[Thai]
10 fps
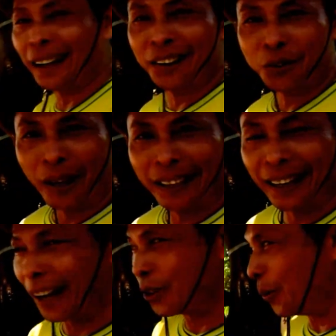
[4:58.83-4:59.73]
ฒนาสวัสดิ
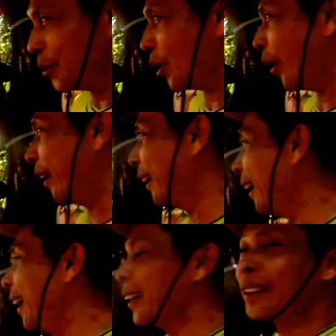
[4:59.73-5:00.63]
การชุมชน
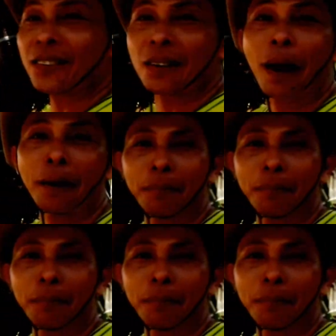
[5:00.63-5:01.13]
เทศบาล